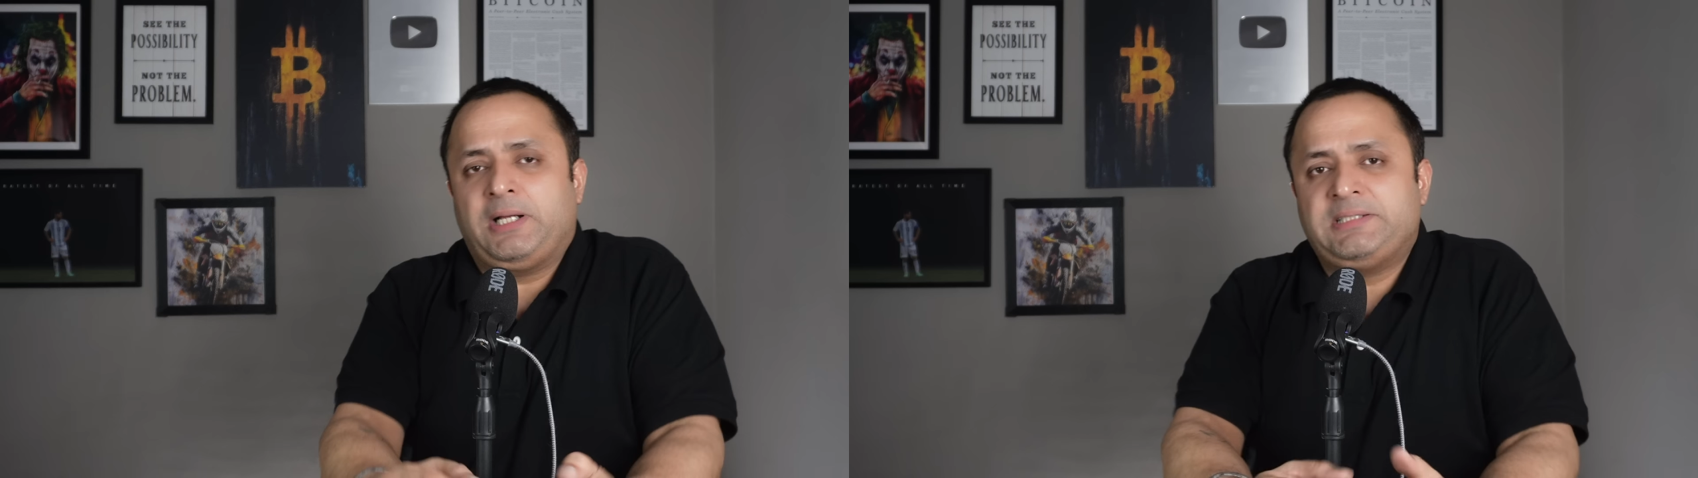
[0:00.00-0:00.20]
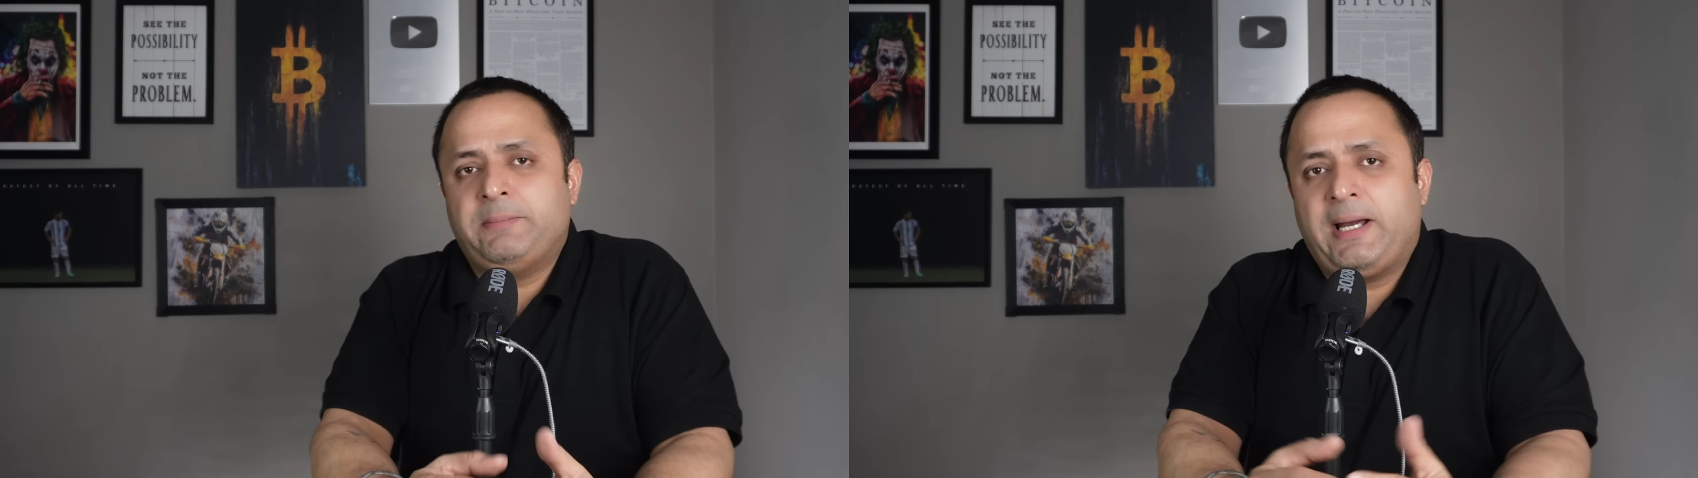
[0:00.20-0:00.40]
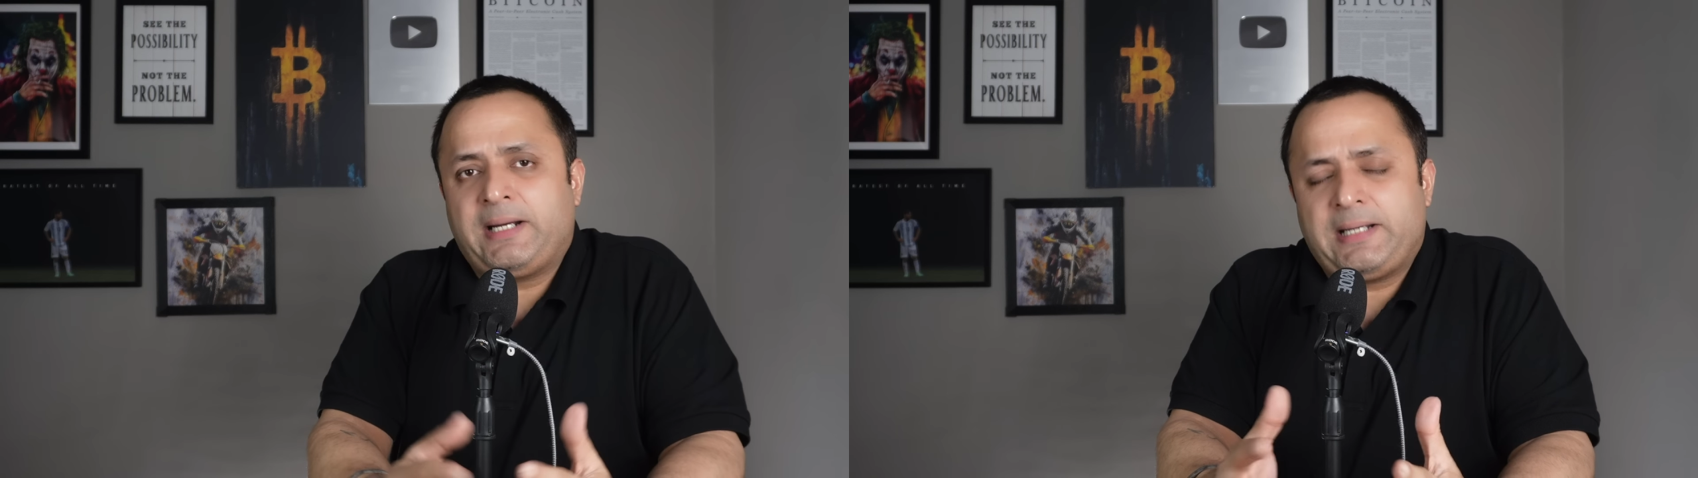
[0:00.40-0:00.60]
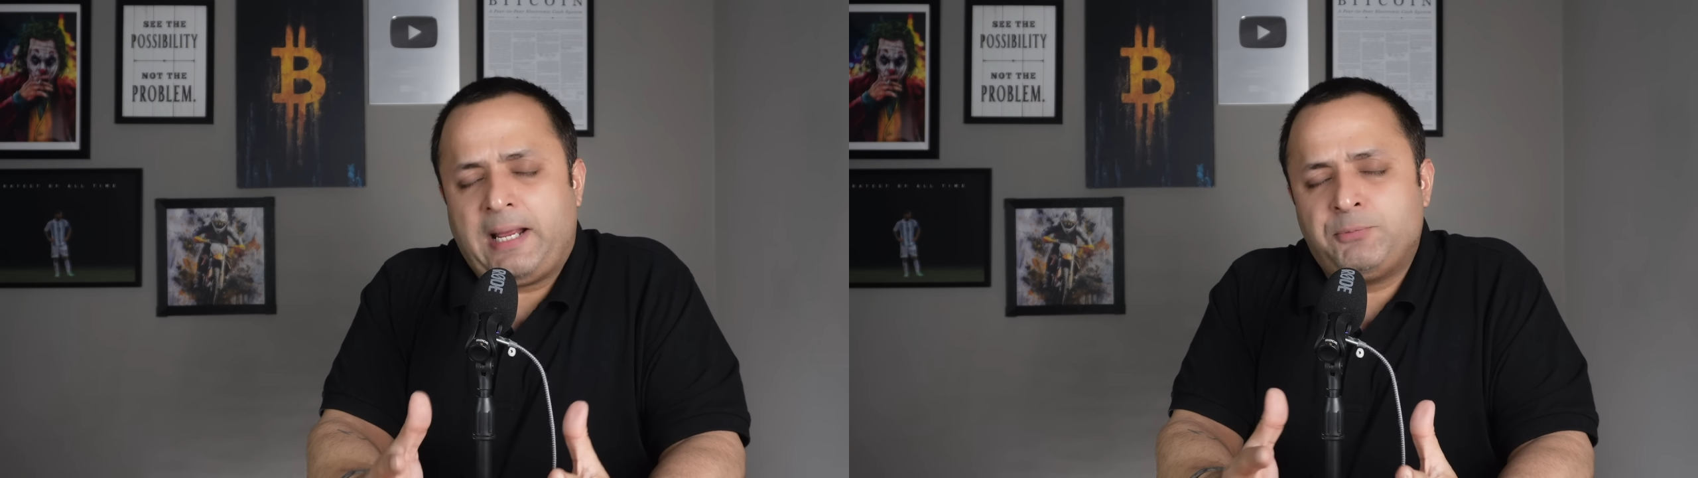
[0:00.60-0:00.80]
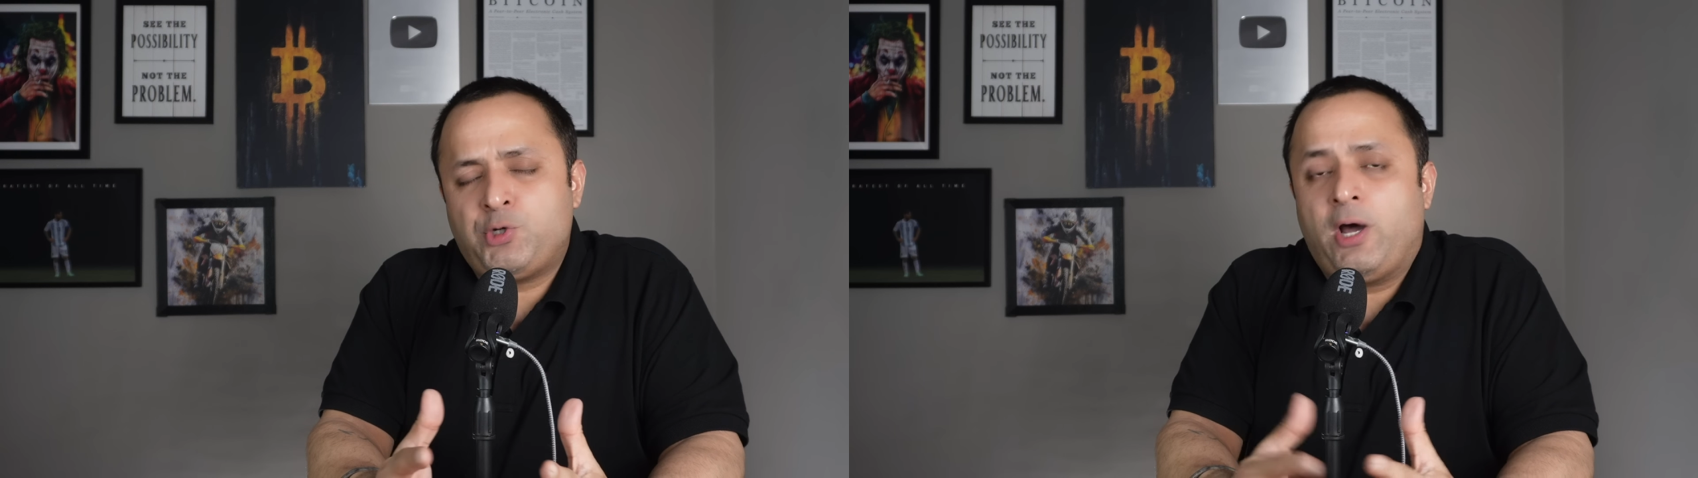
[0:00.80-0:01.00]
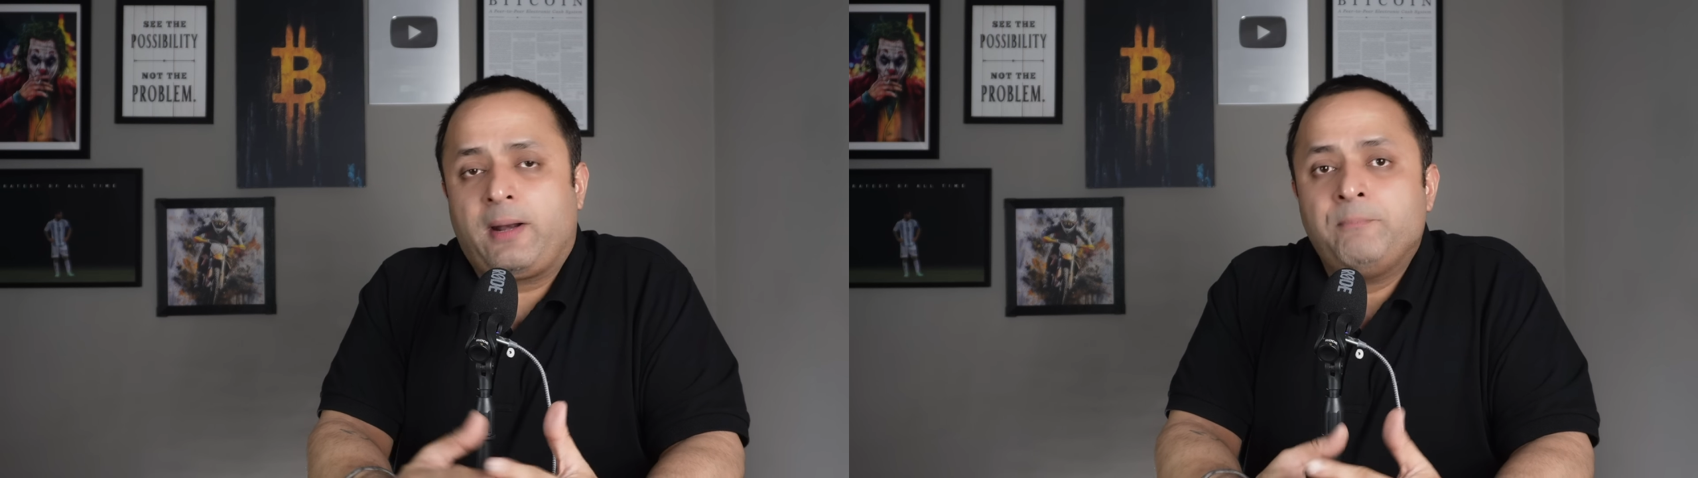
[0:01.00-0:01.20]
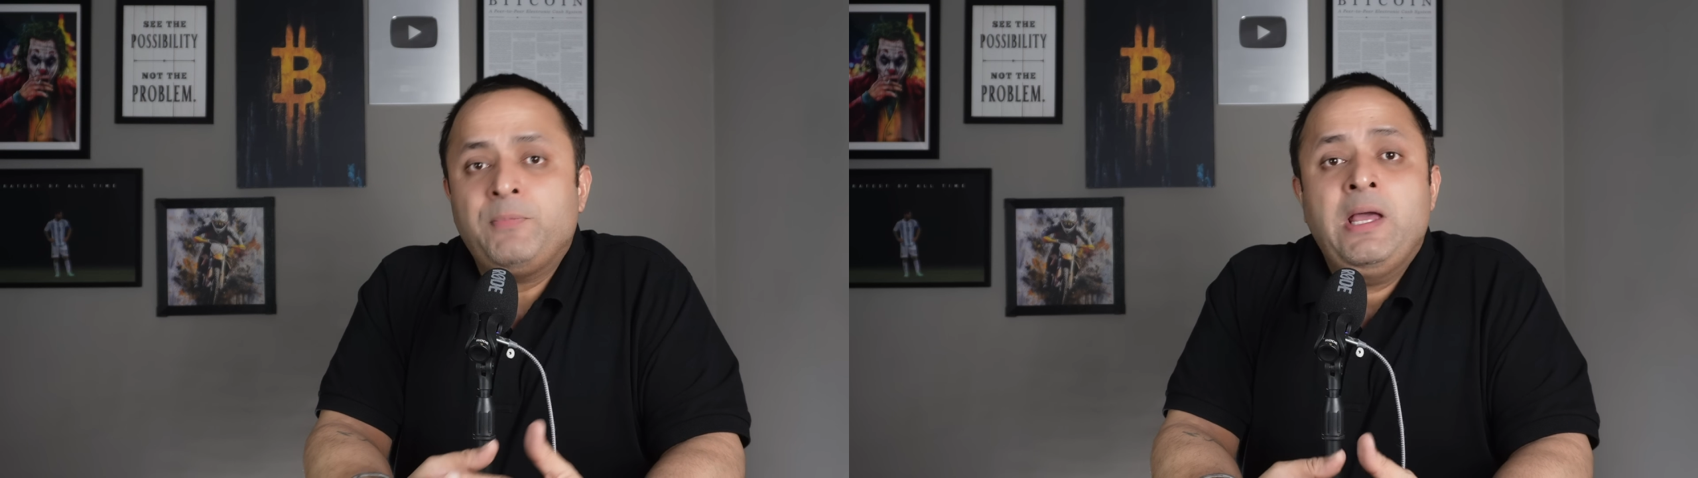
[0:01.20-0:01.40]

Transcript: करेंसी मार्केट आई एम श्योर